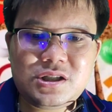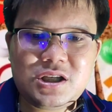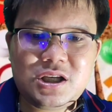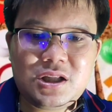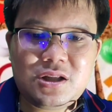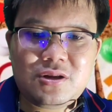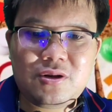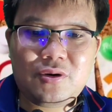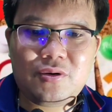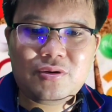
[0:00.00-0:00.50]
ชิ
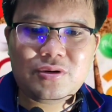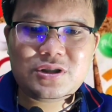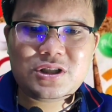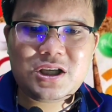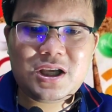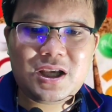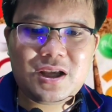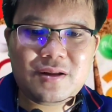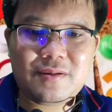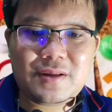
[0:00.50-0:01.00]
โต
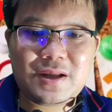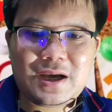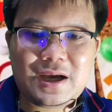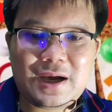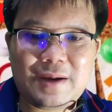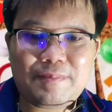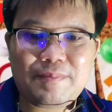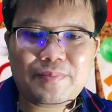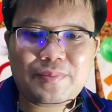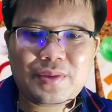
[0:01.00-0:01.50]
ชินะ
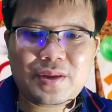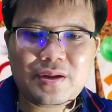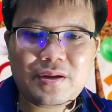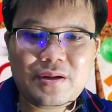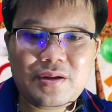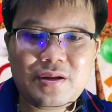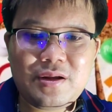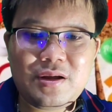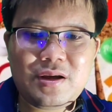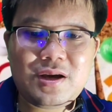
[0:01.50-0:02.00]
ครับ
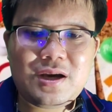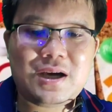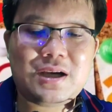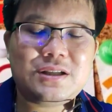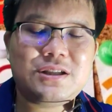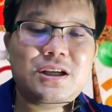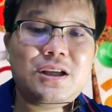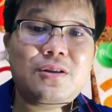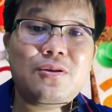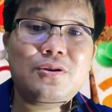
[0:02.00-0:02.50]

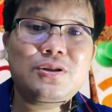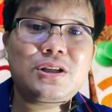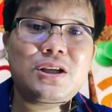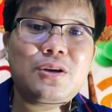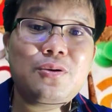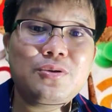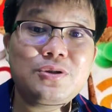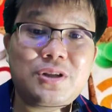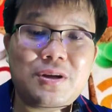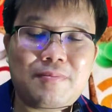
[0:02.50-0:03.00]
ชิโตชิ
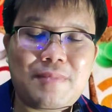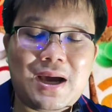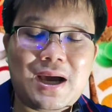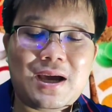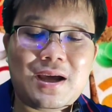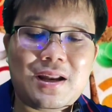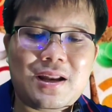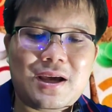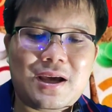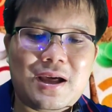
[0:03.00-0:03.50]
คุซามะ
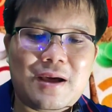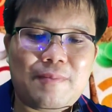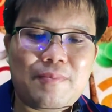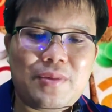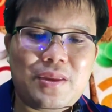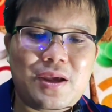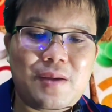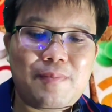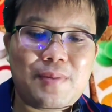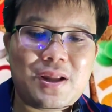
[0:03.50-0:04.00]
นะครับ
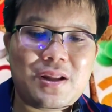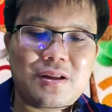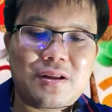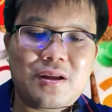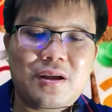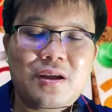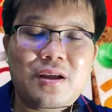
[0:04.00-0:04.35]
ที่เป็น